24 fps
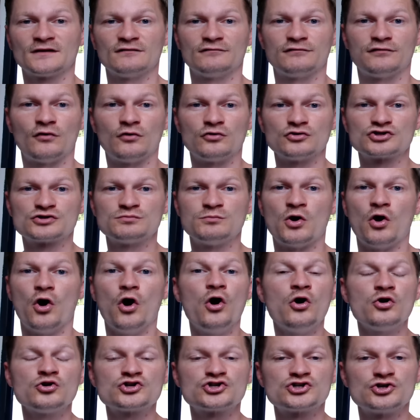
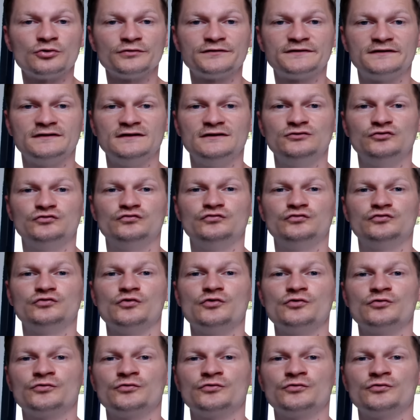franchement enchantés tout au